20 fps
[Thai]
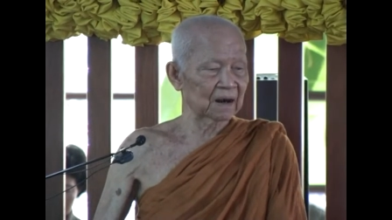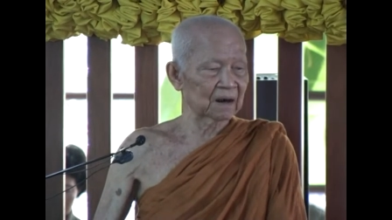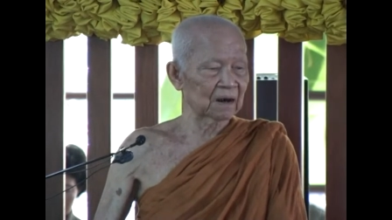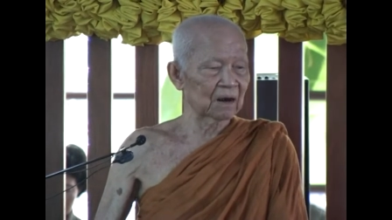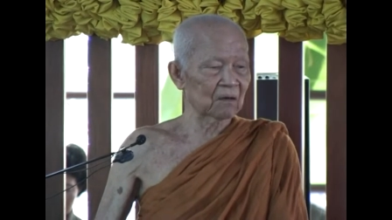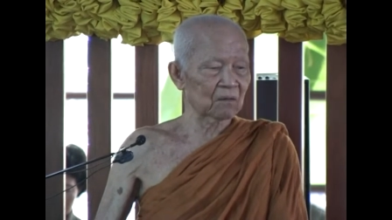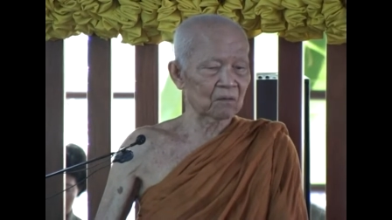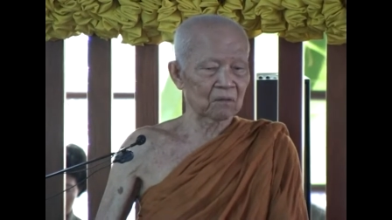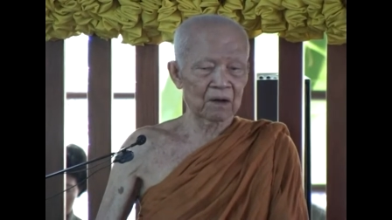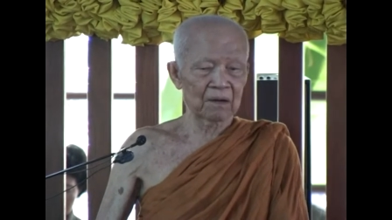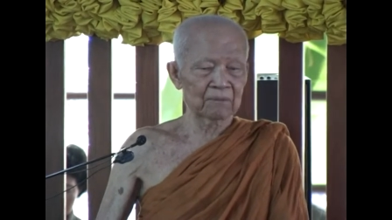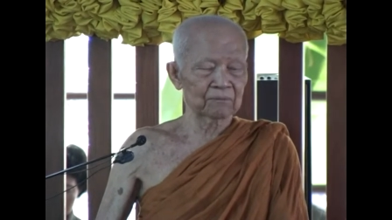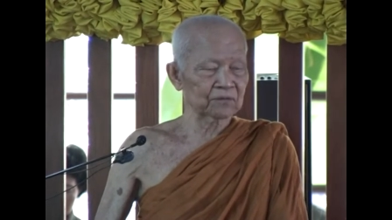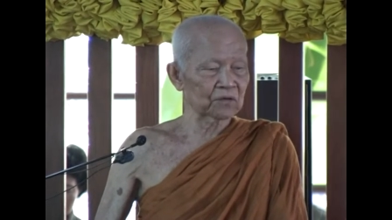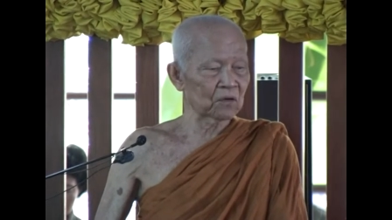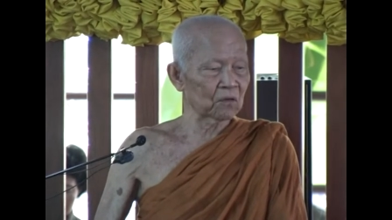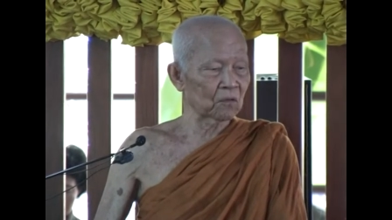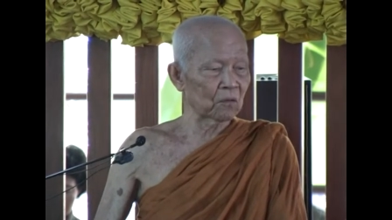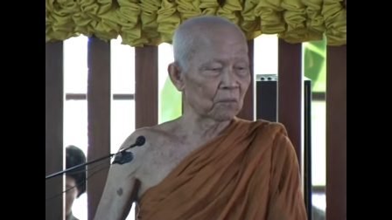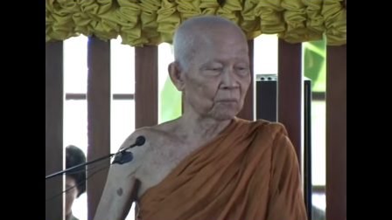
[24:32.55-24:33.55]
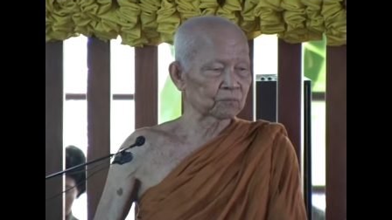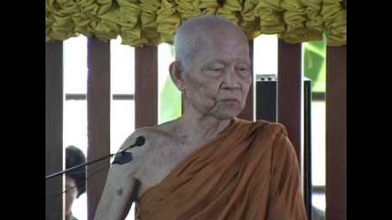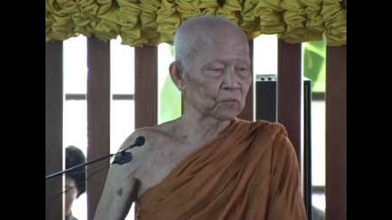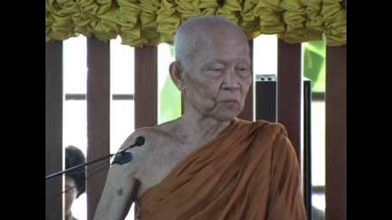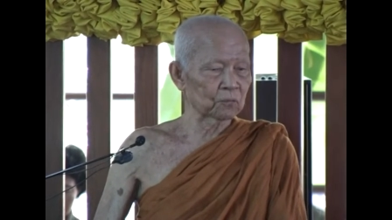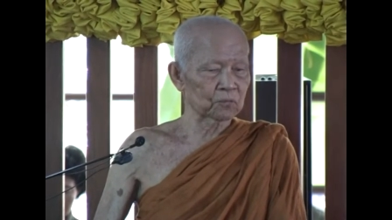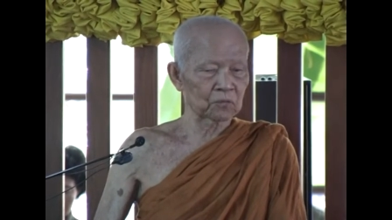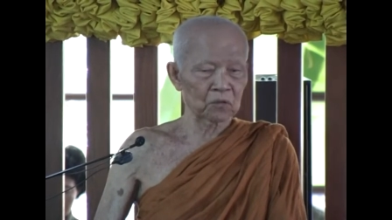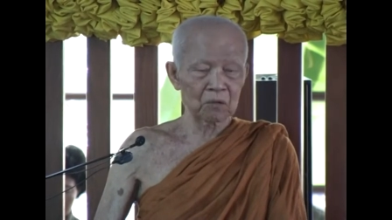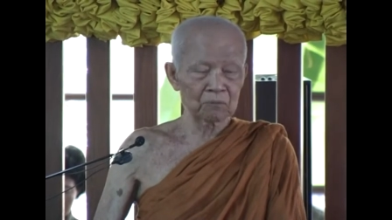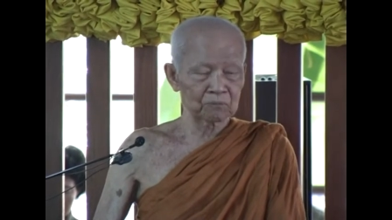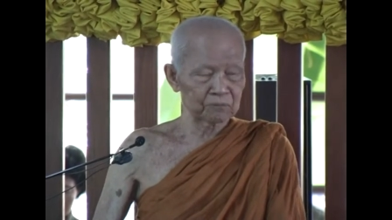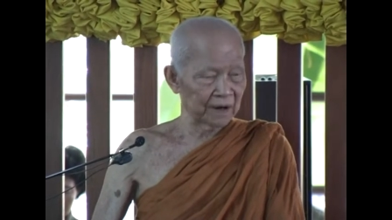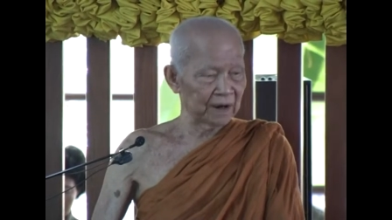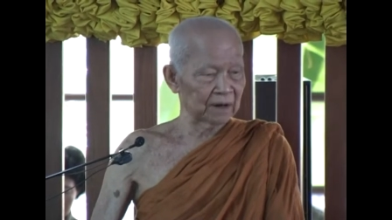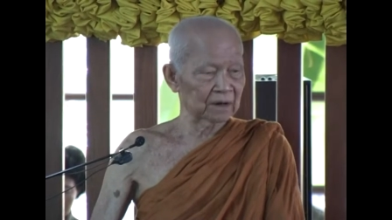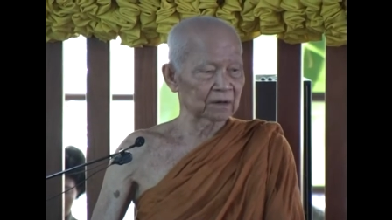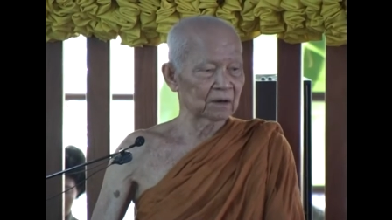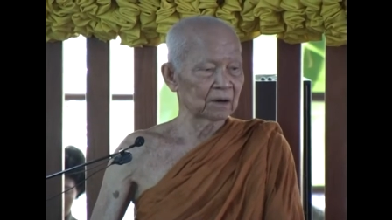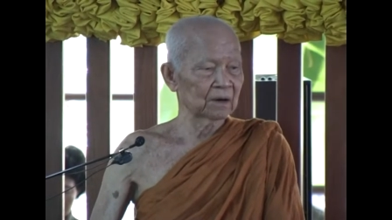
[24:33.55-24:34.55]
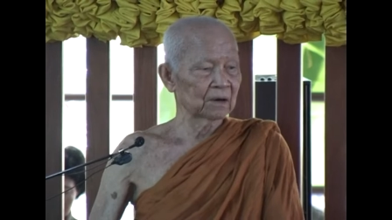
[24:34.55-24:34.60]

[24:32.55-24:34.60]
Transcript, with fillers: และความสงบสุขร่มเย็น